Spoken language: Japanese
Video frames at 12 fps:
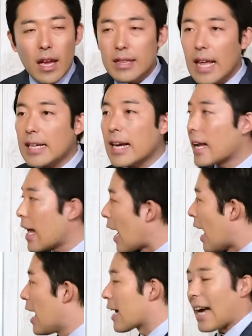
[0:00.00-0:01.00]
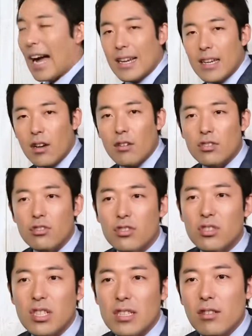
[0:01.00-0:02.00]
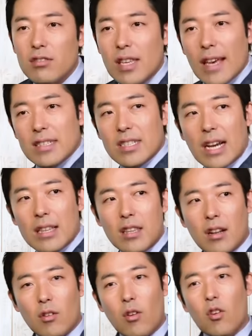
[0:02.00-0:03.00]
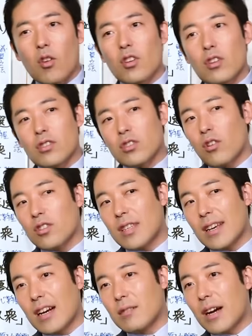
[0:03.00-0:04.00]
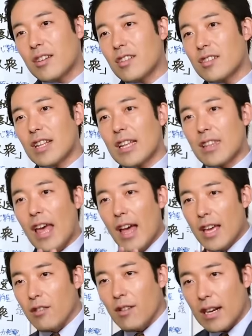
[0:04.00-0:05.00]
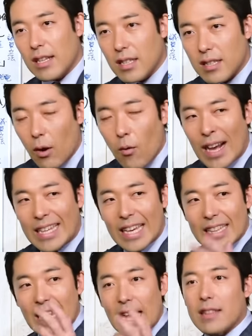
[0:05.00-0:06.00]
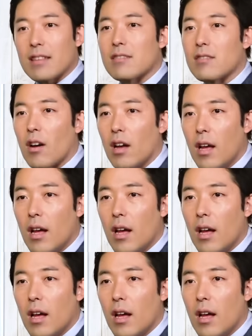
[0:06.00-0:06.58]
だから官僚出身の政治家っていうのはここの調整がうまくいくなんて言われてたわけなんですよ